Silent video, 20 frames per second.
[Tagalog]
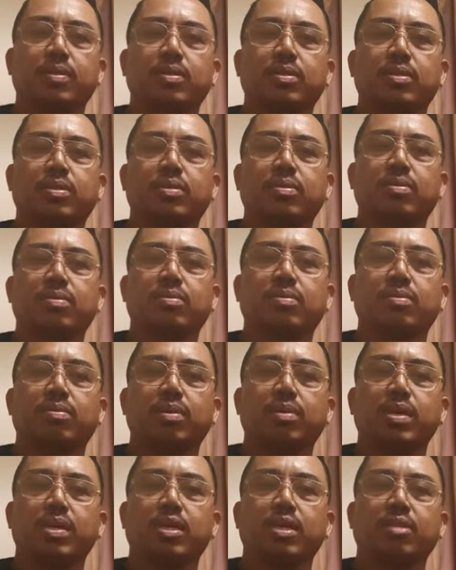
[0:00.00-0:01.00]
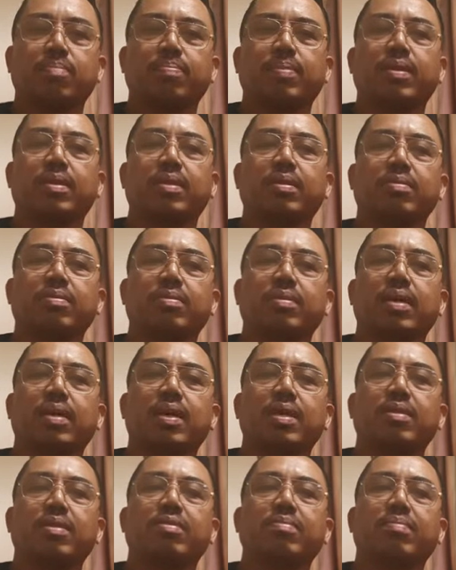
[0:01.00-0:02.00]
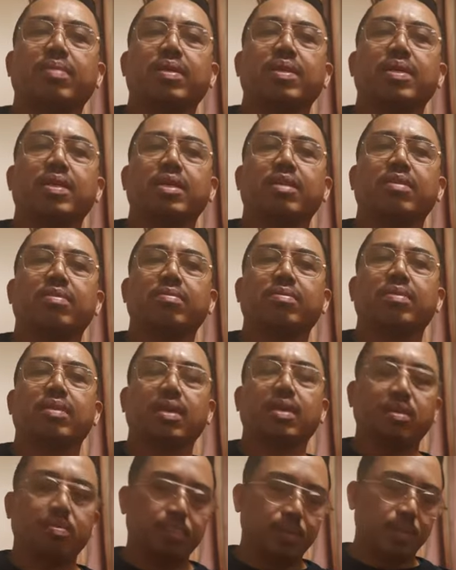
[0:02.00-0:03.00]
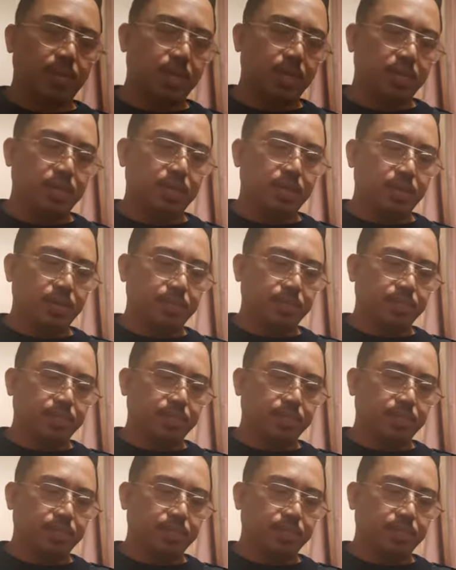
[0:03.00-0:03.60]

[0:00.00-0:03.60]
So, ingat pa rin ho tayo, mag-ingat ho tayo palagi.